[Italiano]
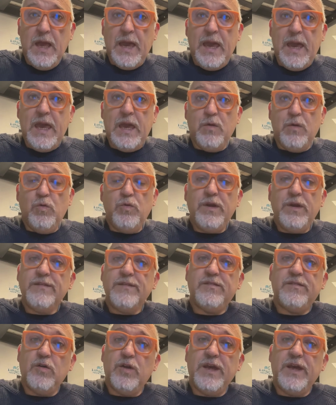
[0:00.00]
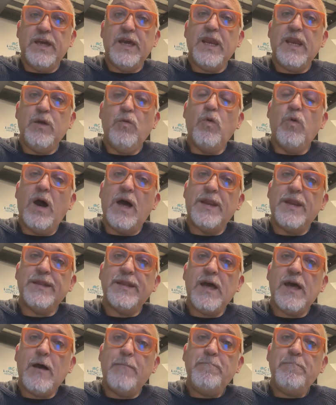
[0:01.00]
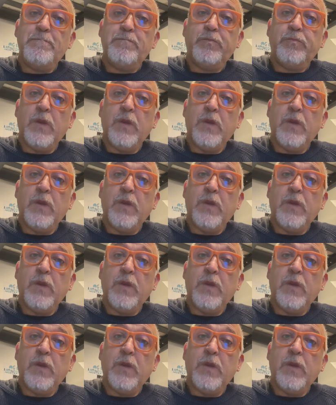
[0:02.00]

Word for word: è un'azione che riguarda